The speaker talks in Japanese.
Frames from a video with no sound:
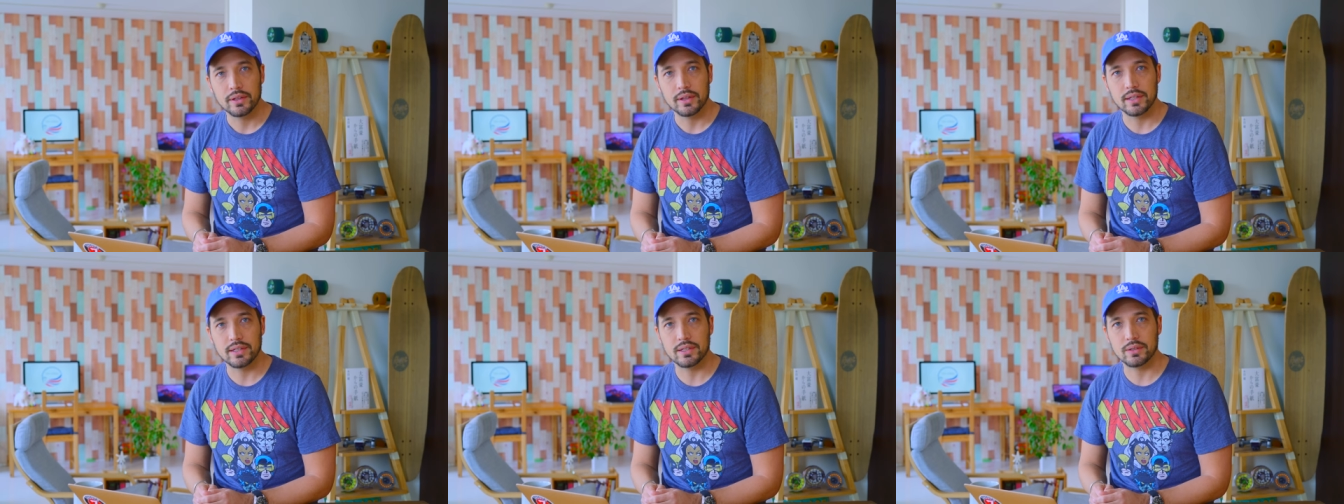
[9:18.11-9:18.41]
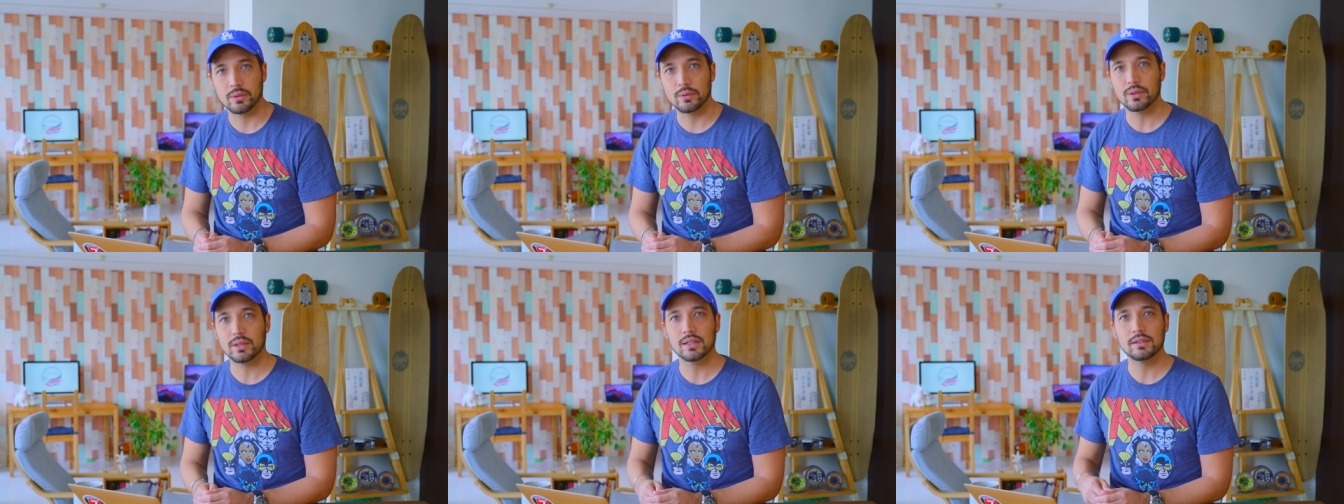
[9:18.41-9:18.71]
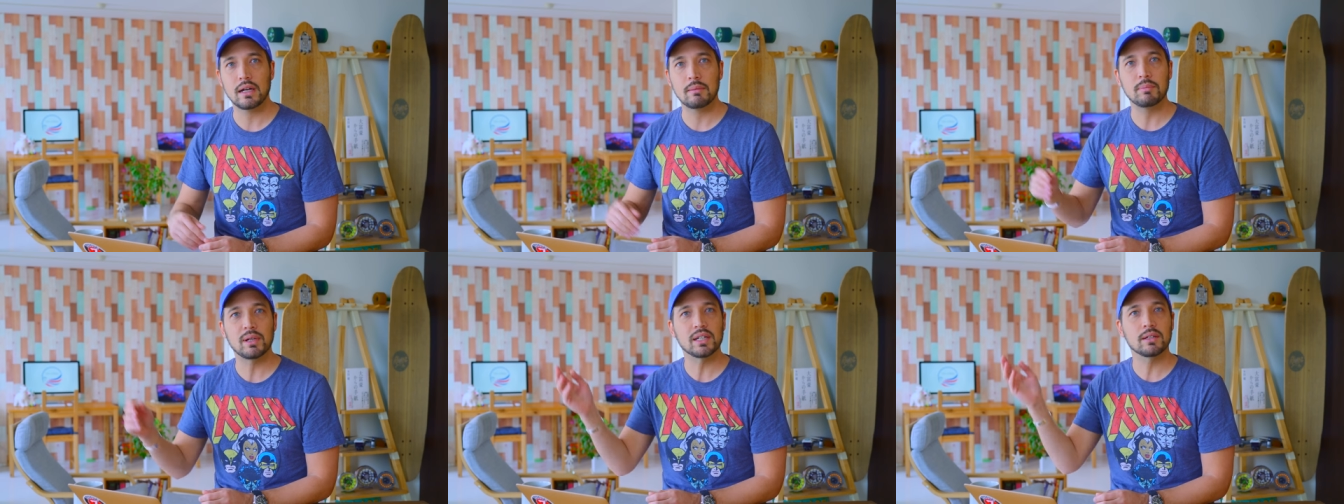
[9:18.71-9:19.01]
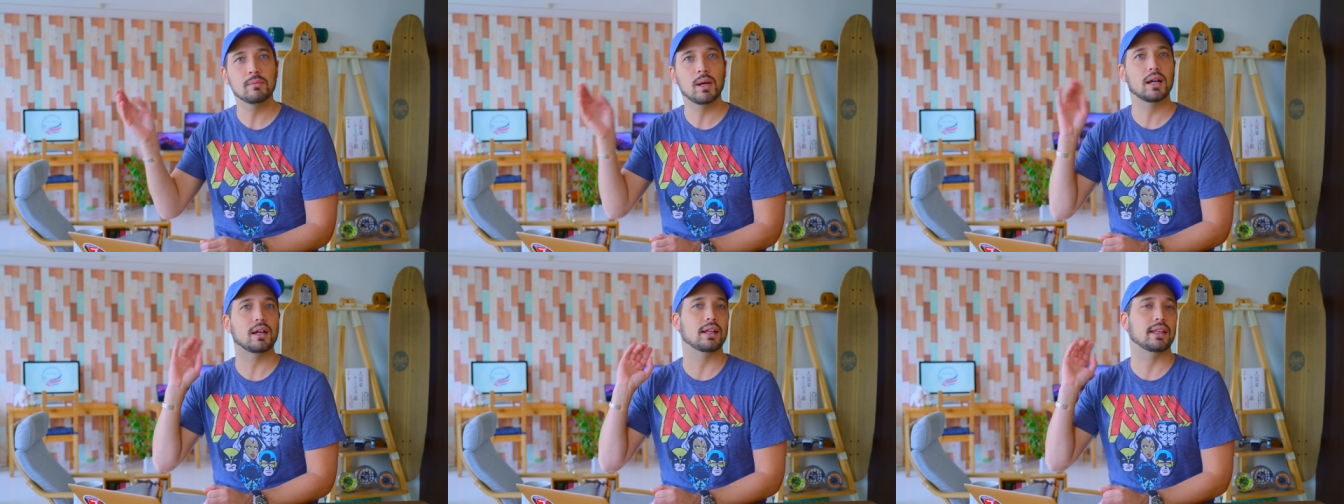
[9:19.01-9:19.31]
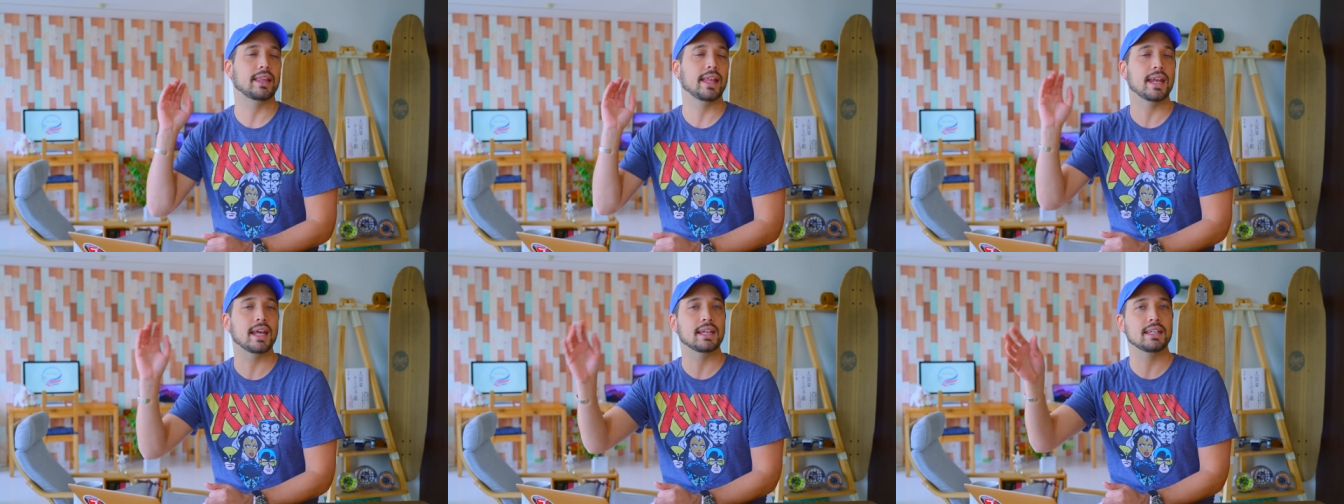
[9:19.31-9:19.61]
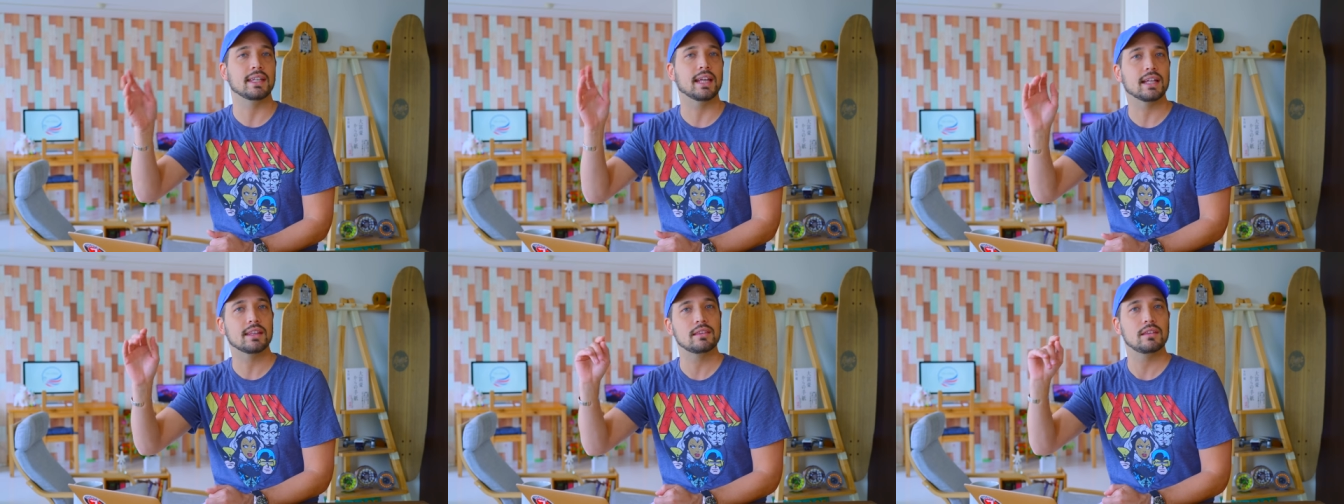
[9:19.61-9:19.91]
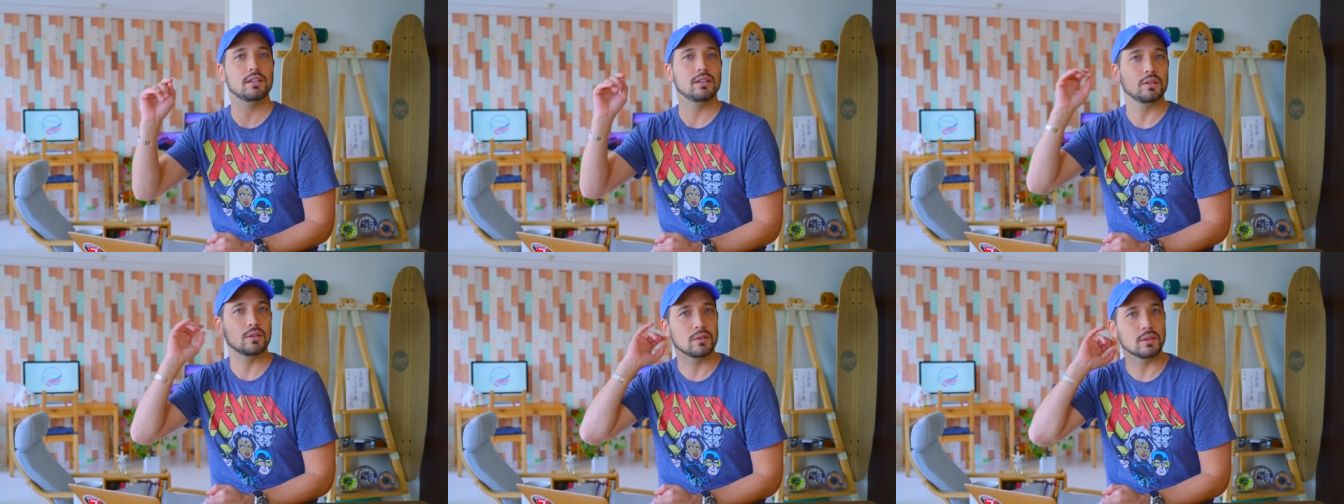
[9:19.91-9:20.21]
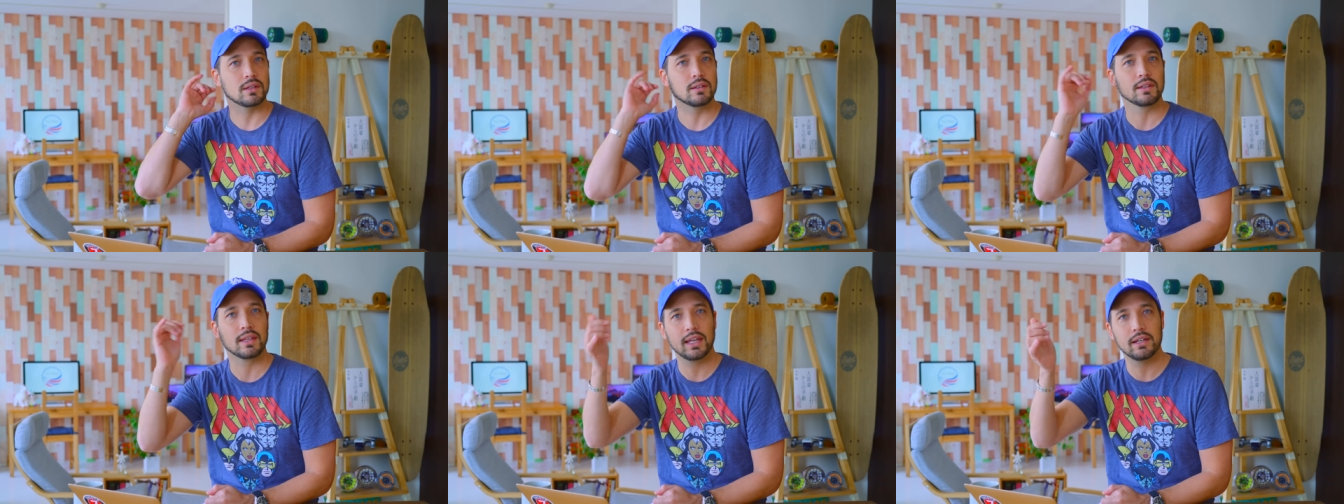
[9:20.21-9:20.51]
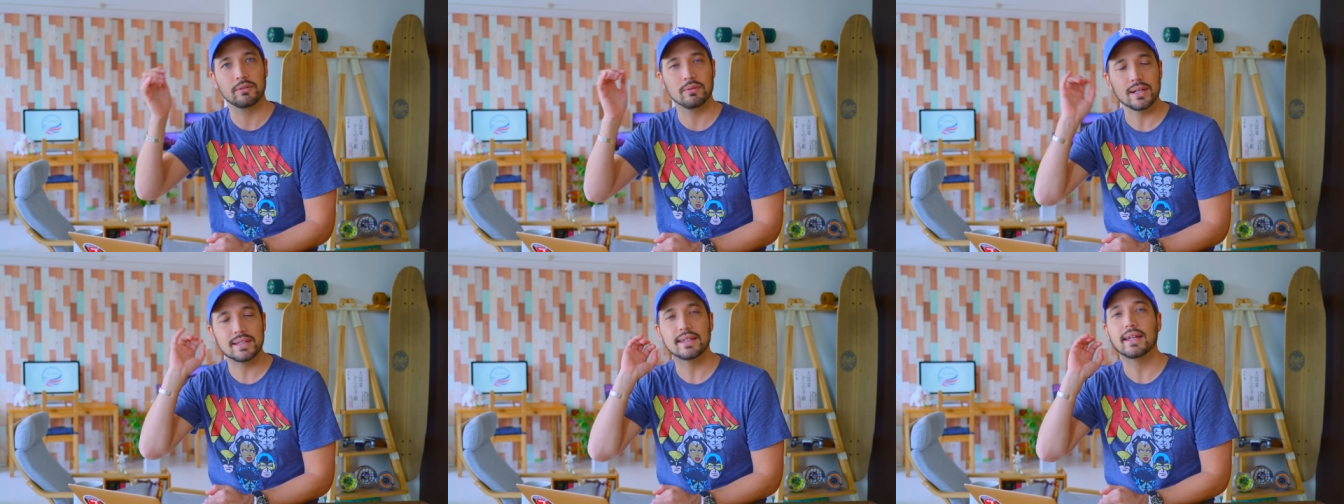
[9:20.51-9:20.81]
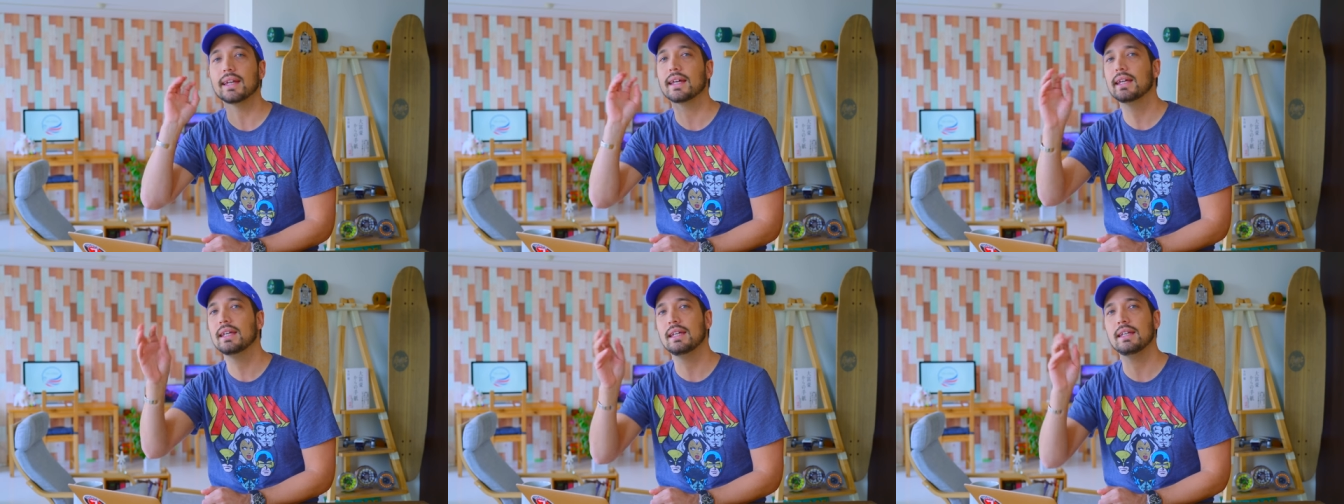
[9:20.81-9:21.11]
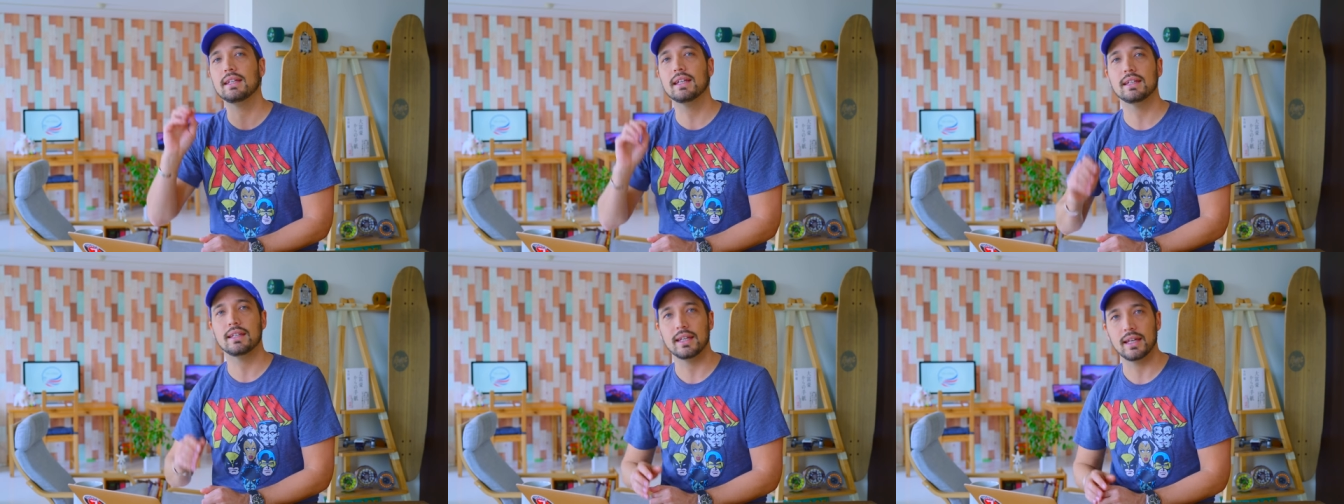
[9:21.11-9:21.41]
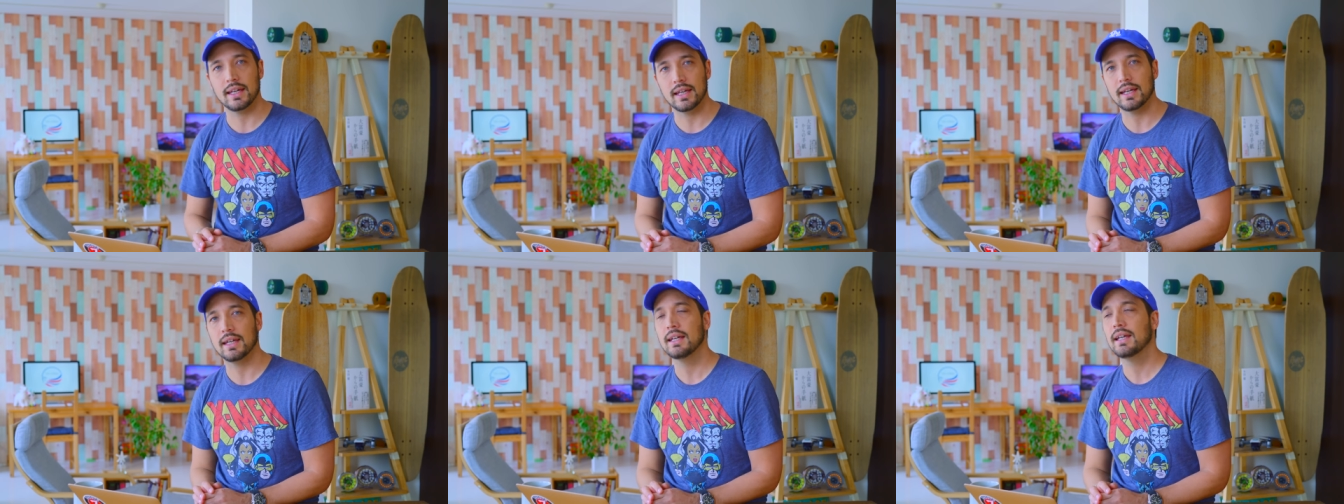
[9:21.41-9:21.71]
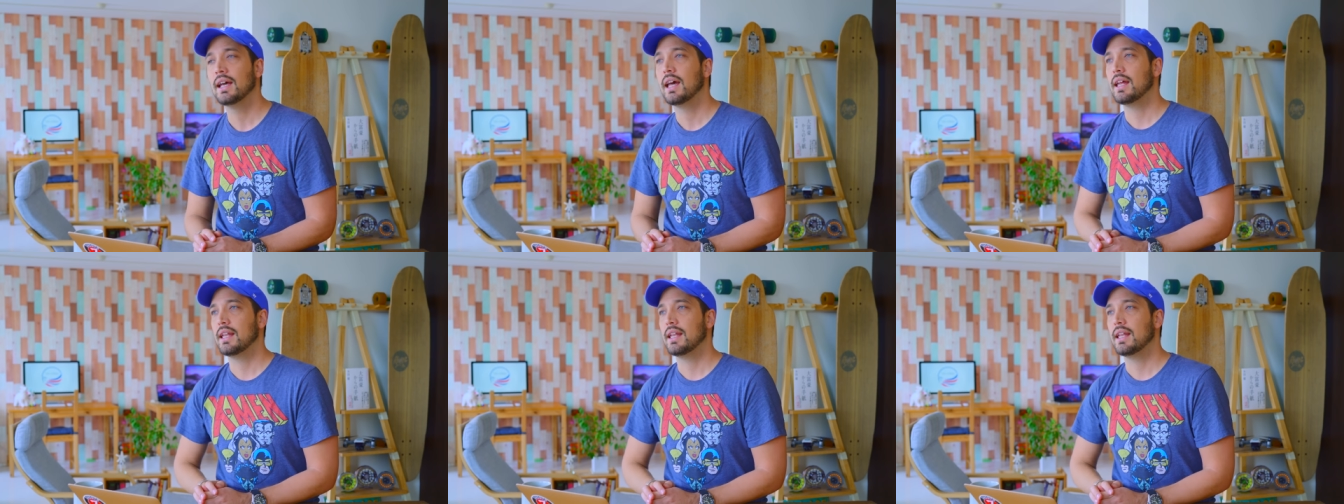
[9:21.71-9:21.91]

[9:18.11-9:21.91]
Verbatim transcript: で仕事があんまりうまくいってないんだっていうのをね、噂で聞いてて、